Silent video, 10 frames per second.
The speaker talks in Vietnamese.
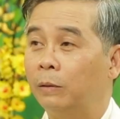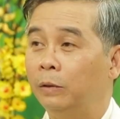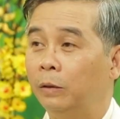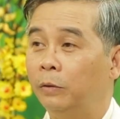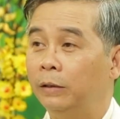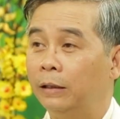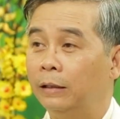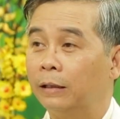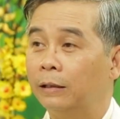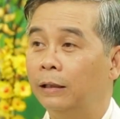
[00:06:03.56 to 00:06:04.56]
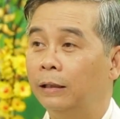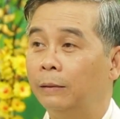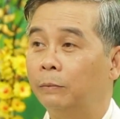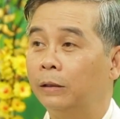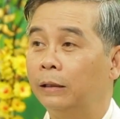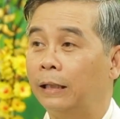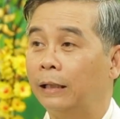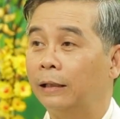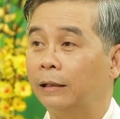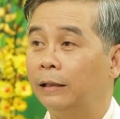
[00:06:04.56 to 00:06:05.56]
trong những nguyên nhân dẫn đến tình
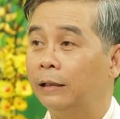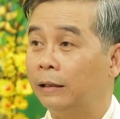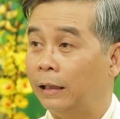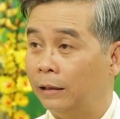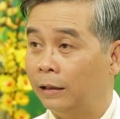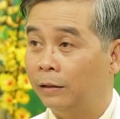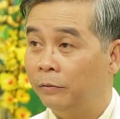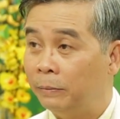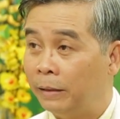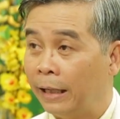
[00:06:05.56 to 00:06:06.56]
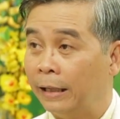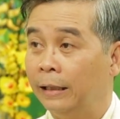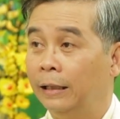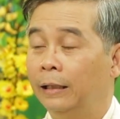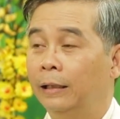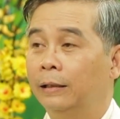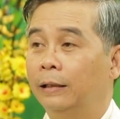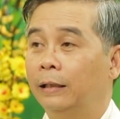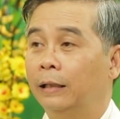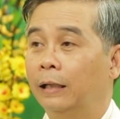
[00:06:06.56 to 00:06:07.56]
trạng dẫn đến viêm gan.
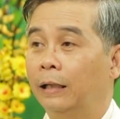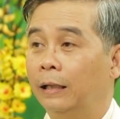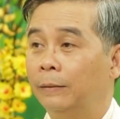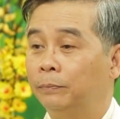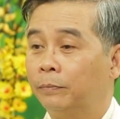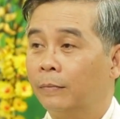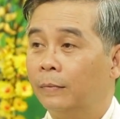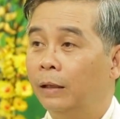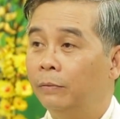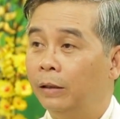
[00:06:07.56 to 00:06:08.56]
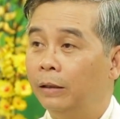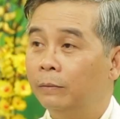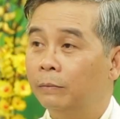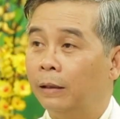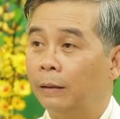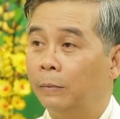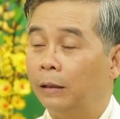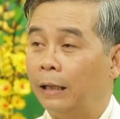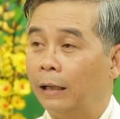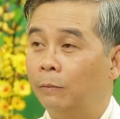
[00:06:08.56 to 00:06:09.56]
Thì đối với mà
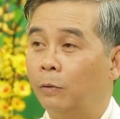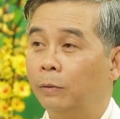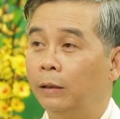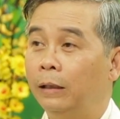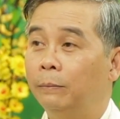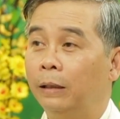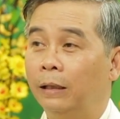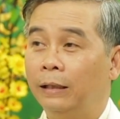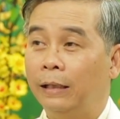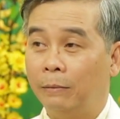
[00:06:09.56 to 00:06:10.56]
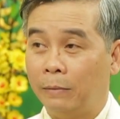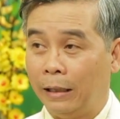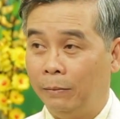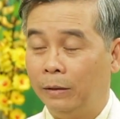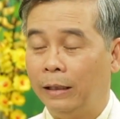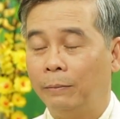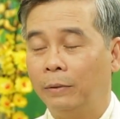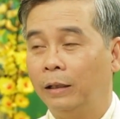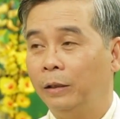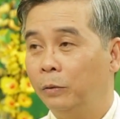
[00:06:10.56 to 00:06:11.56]
mình đã có một bệnh lý gan mãn, gan
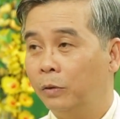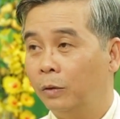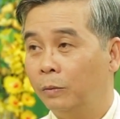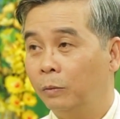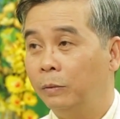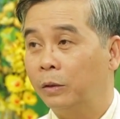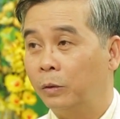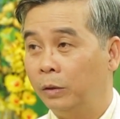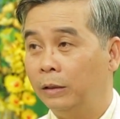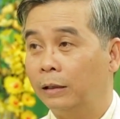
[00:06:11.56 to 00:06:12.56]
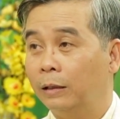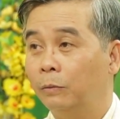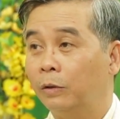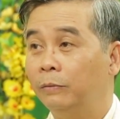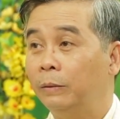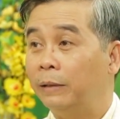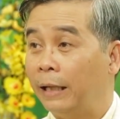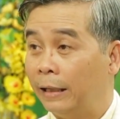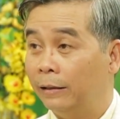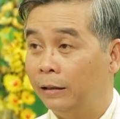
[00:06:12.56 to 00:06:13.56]
mình đã yếu rồi, mình uống bia rượu thì dẫn đến một cái viêm
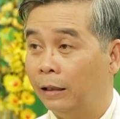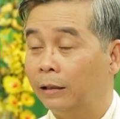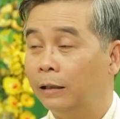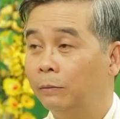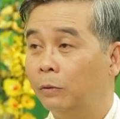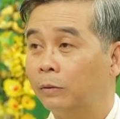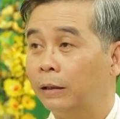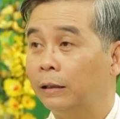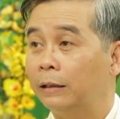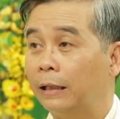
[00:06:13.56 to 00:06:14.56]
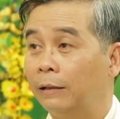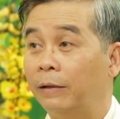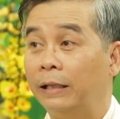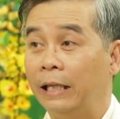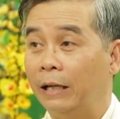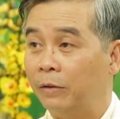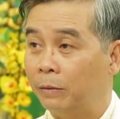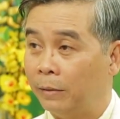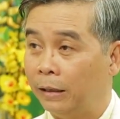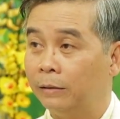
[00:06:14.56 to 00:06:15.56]
gan, dẫn đến một cái tình trạng là vàng da
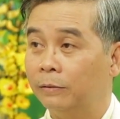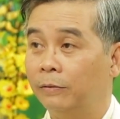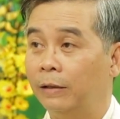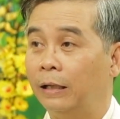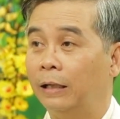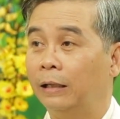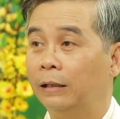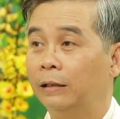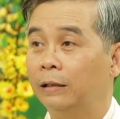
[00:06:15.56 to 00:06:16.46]
vàng mắt, và